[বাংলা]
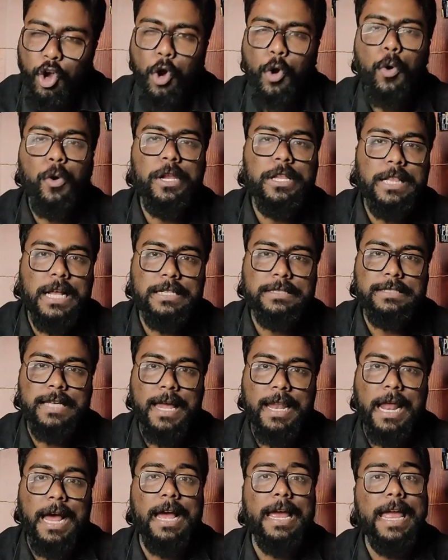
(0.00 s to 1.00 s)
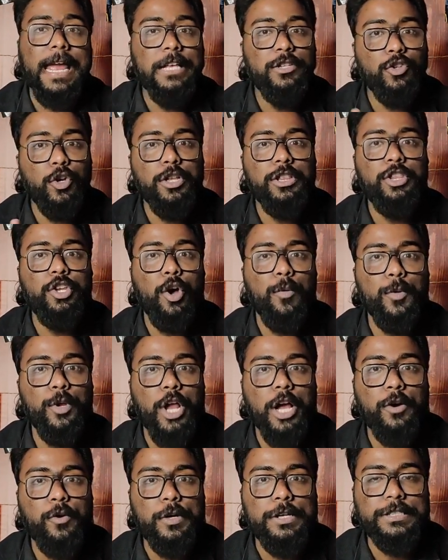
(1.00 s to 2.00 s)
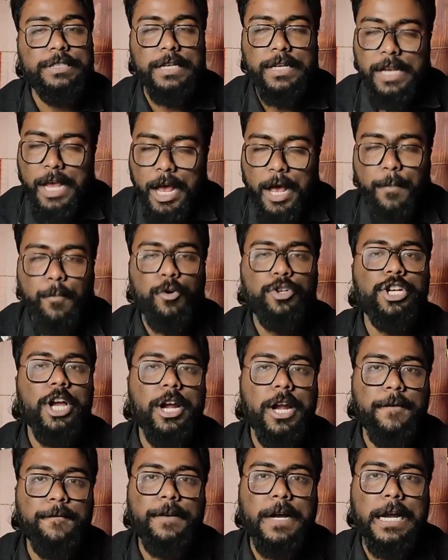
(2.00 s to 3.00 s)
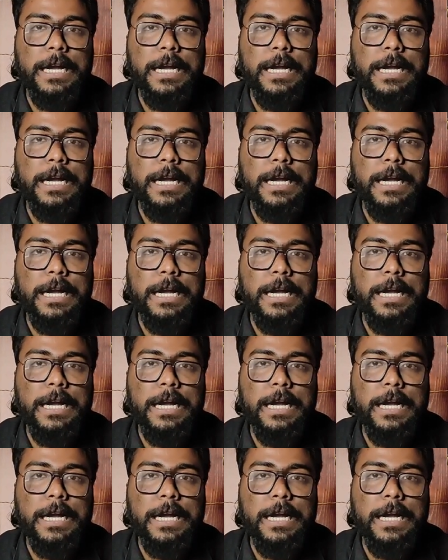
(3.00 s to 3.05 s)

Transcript: সকলই তার জানা এই চরিত্রে অভিনয় করেছেন মোশাররফ